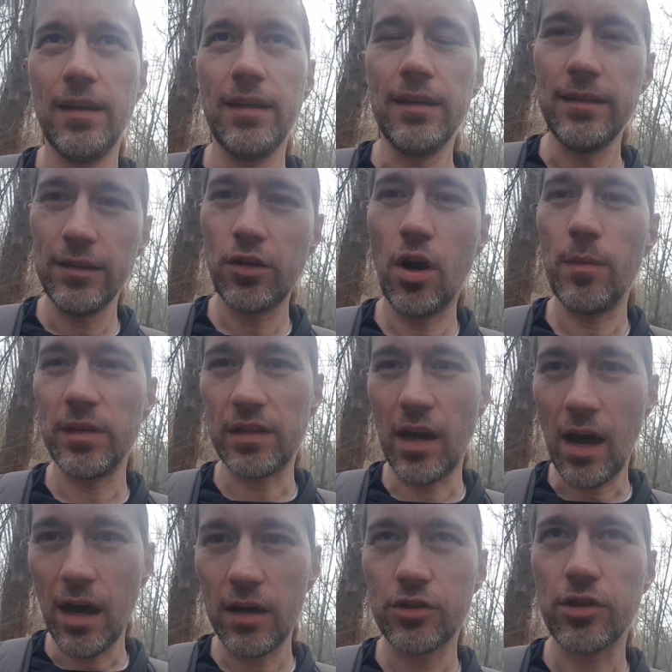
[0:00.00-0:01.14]
in die
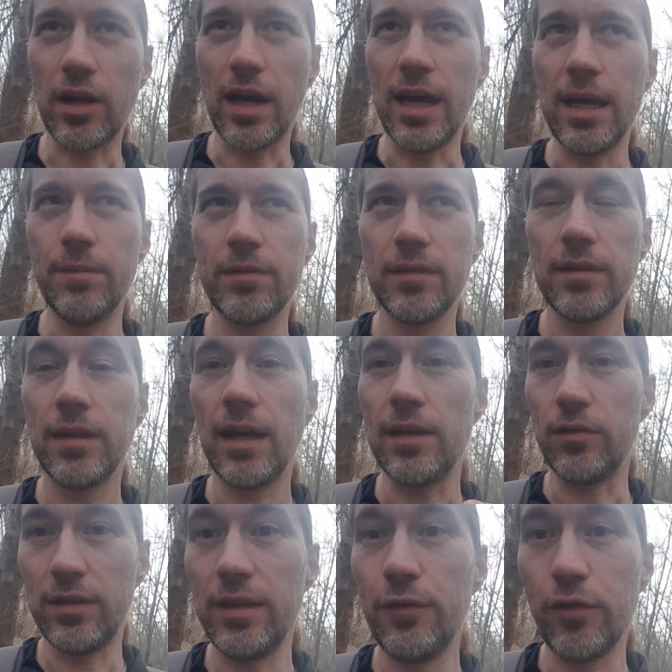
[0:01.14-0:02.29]
Kommentare schreibt,
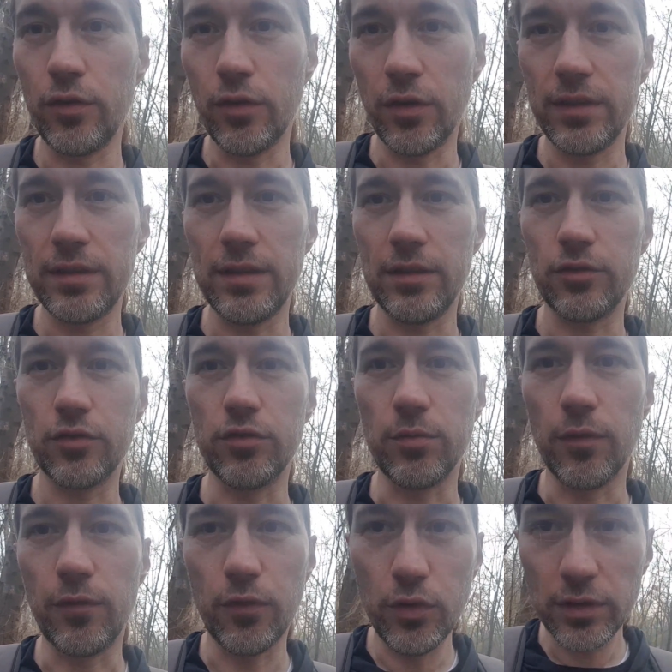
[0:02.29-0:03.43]
also die von euch, die es schon
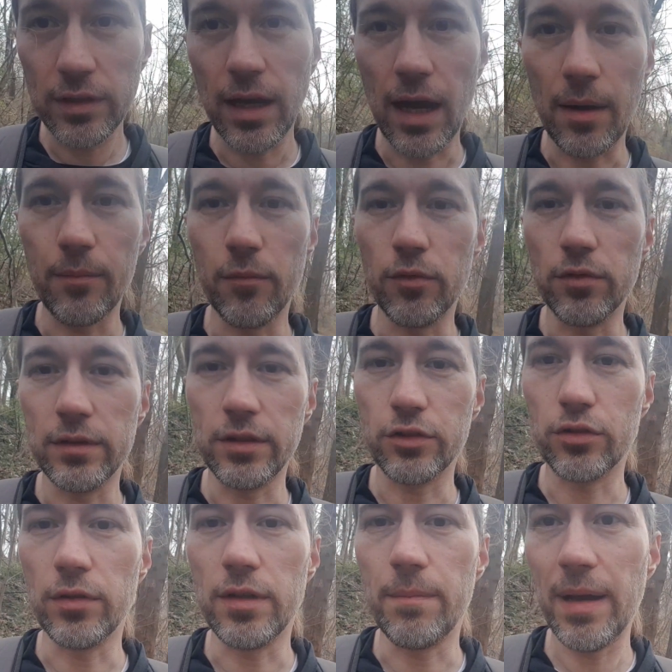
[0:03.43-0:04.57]
überwunden haben oder die
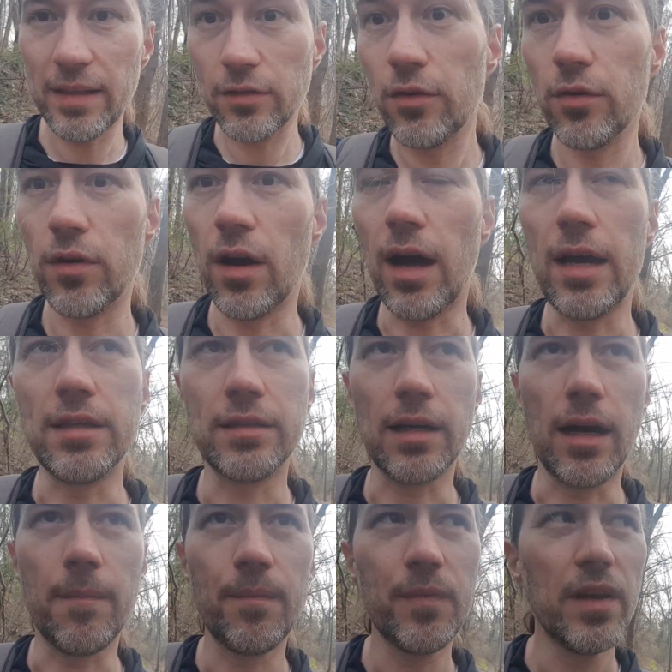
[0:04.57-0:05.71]
schon eine Besserung erreicht
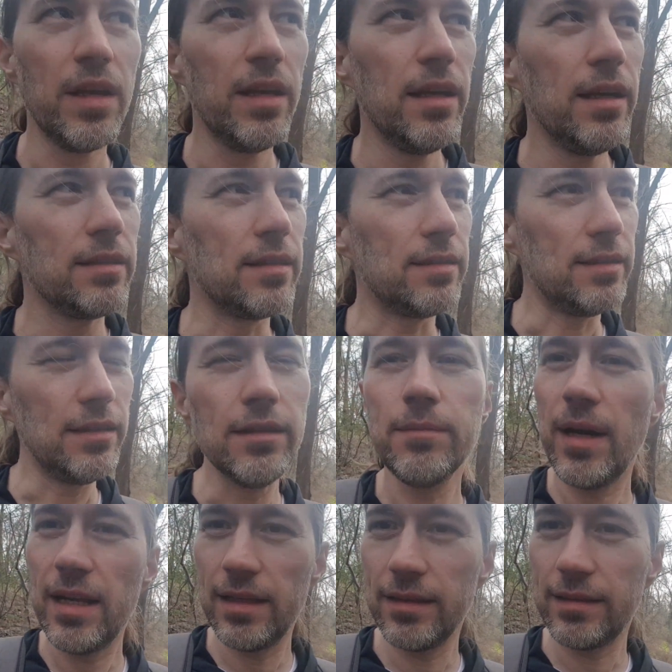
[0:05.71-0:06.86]
haben, dass ihr
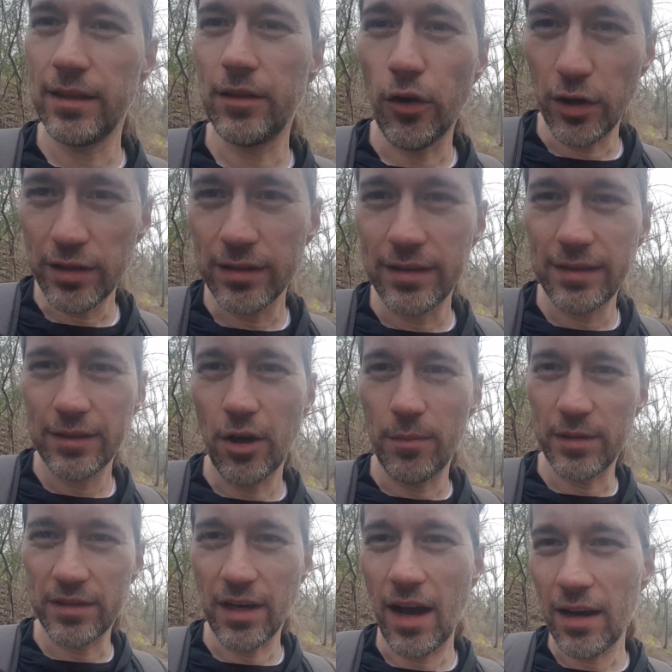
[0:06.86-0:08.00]
mal den Leuten in die
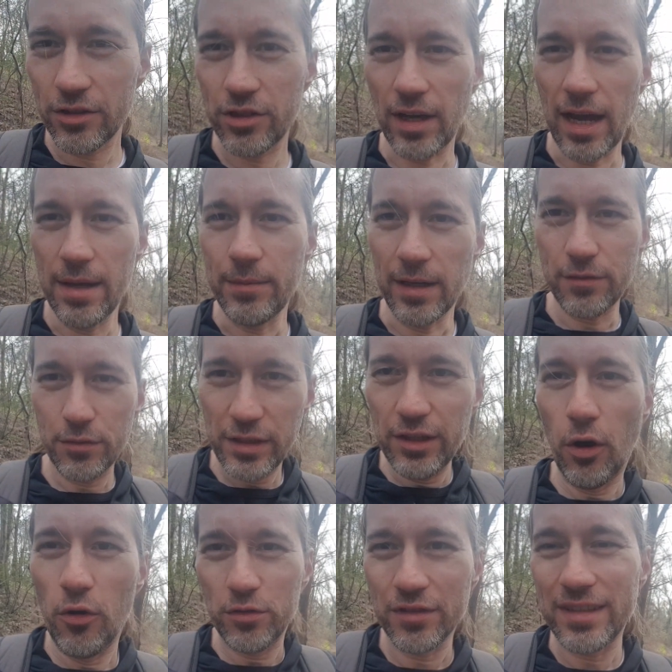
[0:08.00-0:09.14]
Kommentare schreibt, also hier
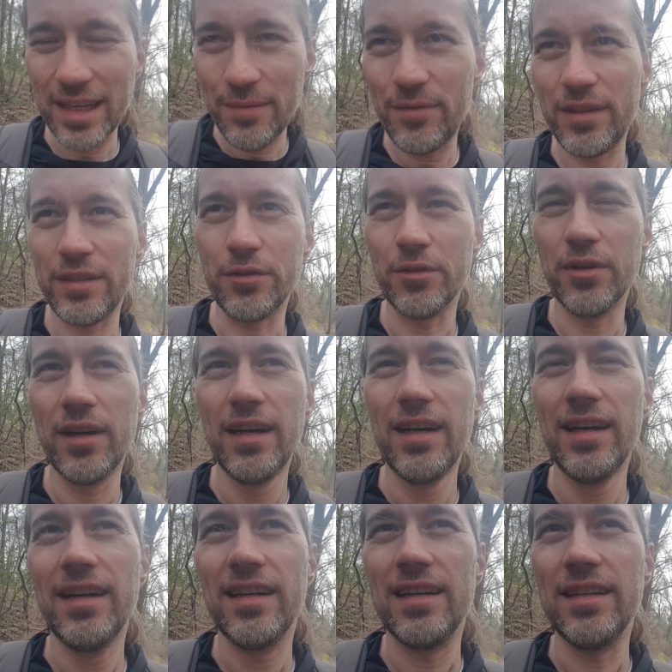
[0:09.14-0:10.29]
unter dem Video,
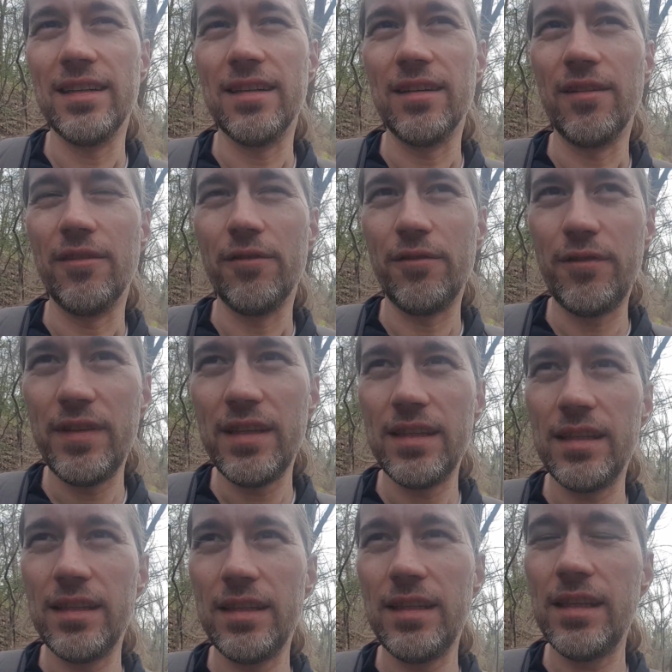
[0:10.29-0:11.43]
äh, wie
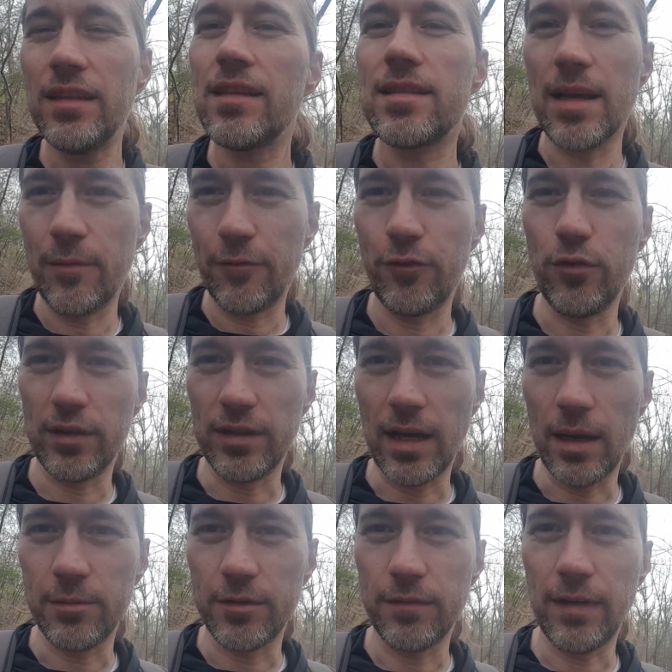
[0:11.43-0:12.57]
ihr das empfunden
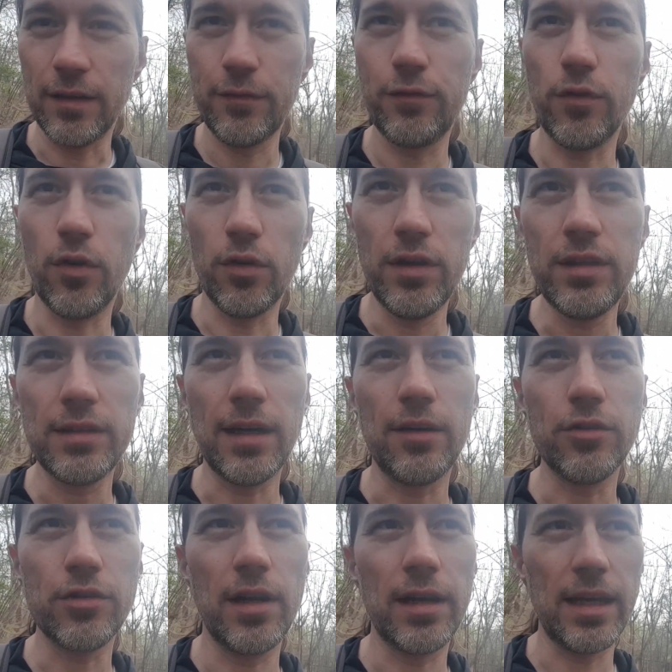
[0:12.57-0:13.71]
habt, was für euch
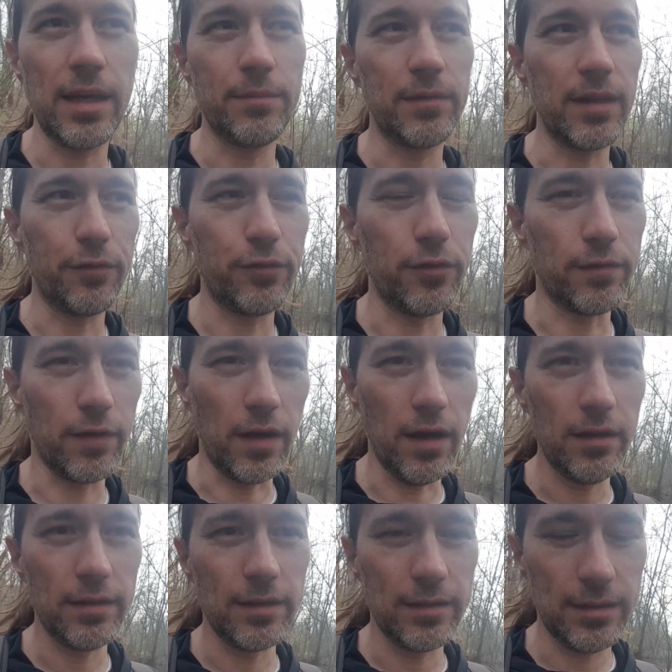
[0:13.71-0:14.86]
ausschlaggebend dafür
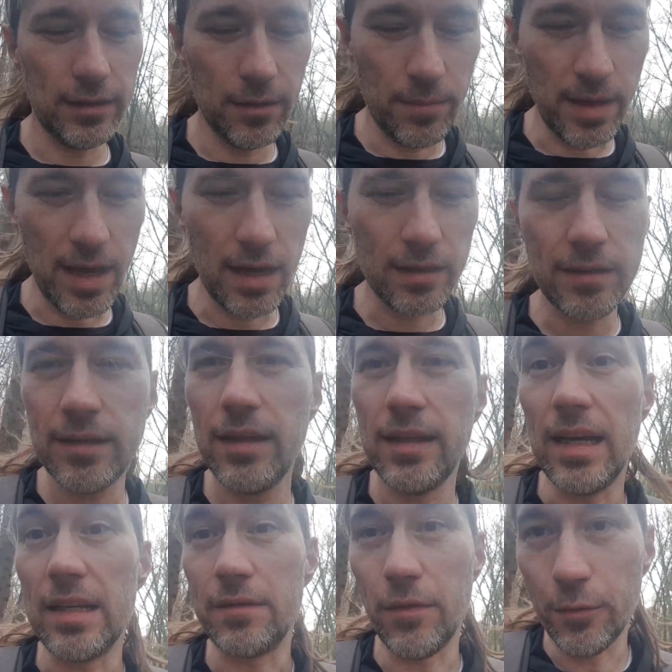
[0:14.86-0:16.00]
war, dass ihr merkt,
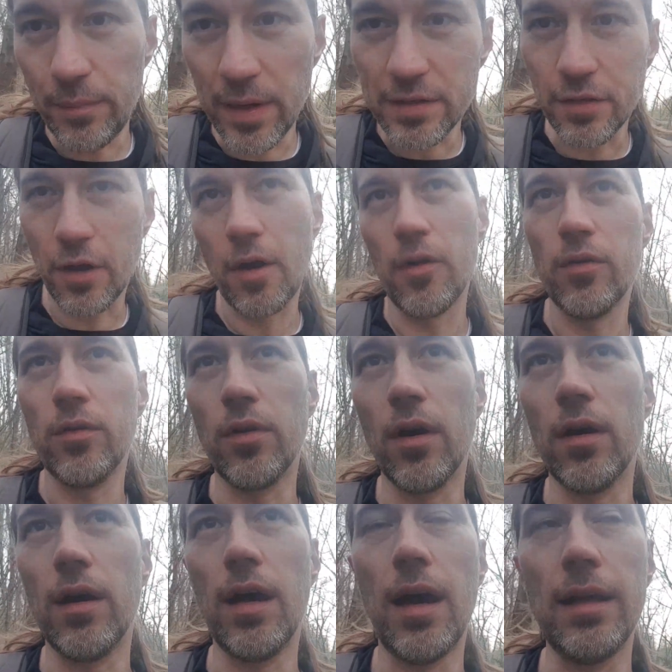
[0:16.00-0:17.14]
es wird besser
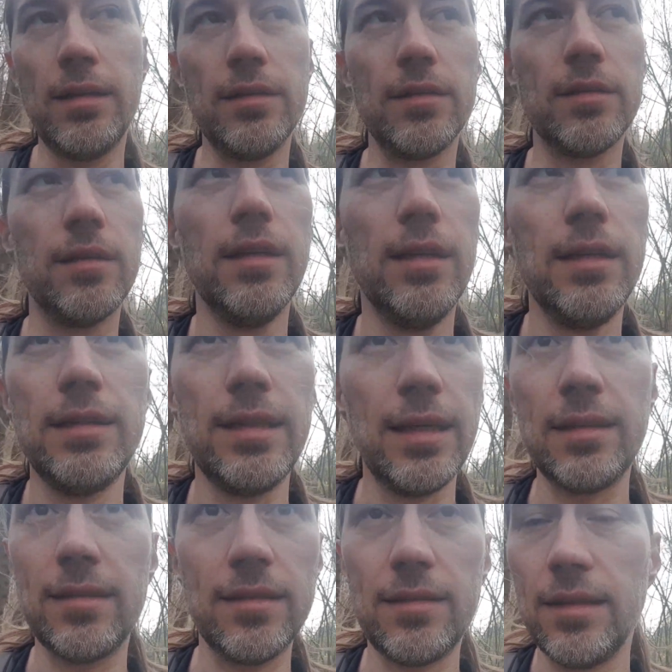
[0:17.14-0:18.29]
oder ah, die,
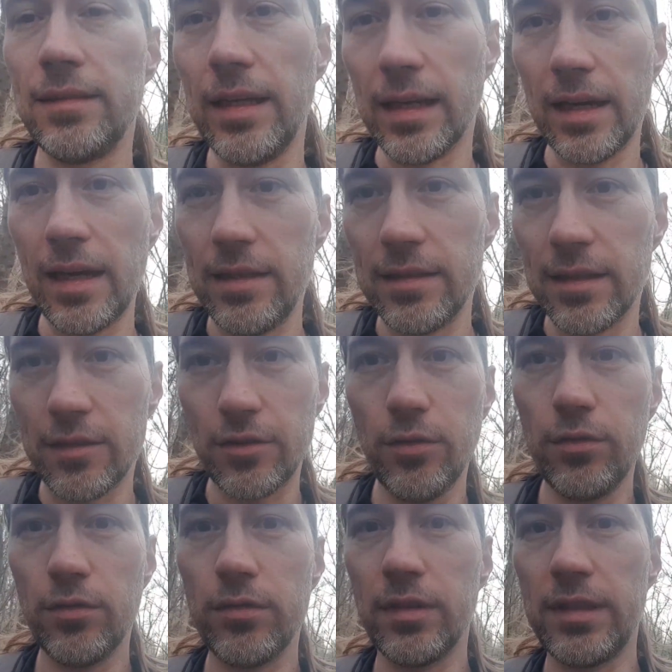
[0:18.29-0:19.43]
jetzt ist die
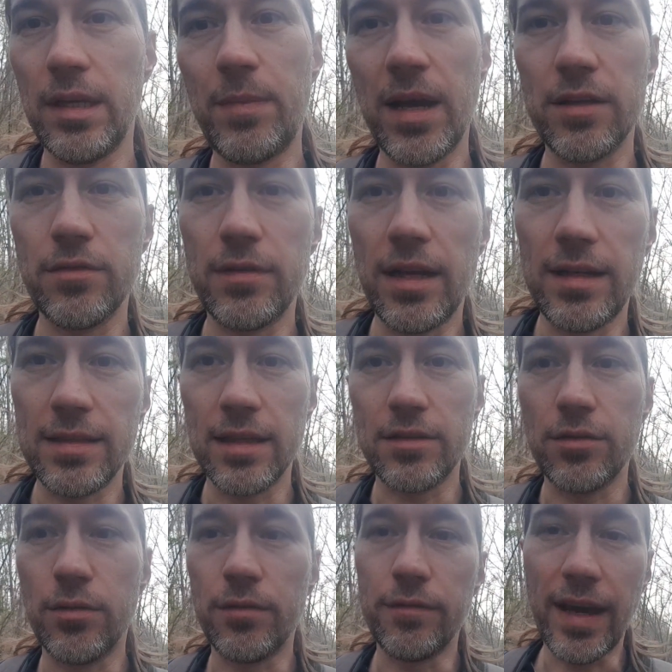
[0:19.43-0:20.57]
Derealisation oder
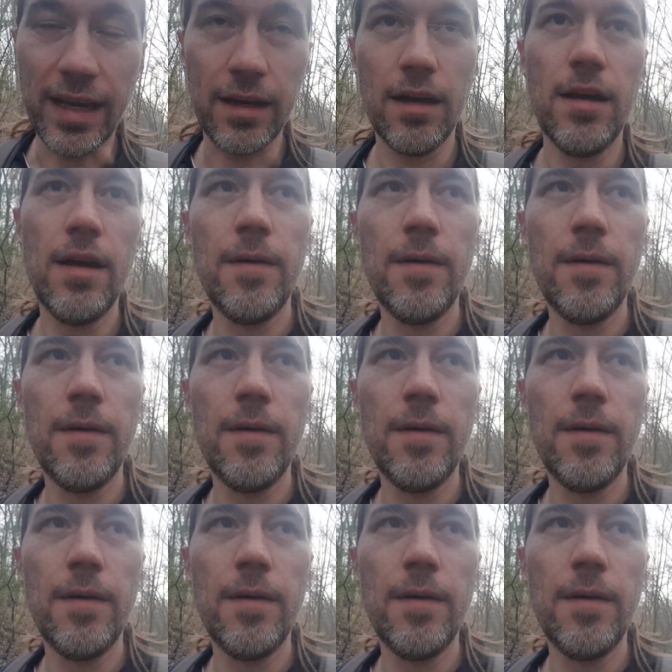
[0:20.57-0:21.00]
Depersonalisation weg.